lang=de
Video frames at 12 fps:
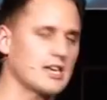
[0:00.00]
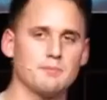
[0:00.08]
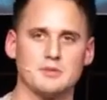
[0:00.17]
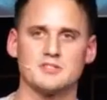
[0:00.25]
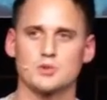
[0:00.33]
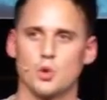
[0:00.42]

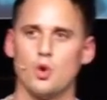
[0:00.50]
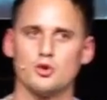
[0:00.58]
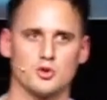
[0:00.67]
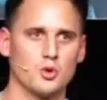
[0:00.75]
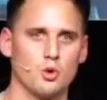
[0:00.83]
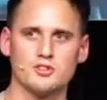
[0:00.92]
Skript ist
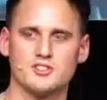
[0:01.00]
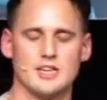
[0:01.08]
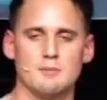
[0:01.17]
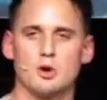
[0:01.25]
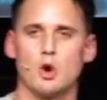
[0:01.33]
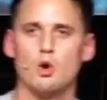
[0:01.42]
rot und rot sind
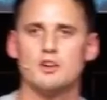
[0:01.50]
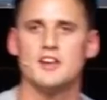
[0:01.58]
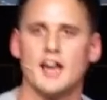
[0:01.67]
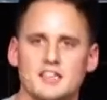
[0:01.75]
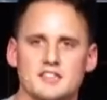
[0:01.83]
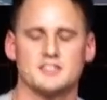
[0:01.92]
immer Gold
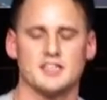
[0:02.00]
Nugget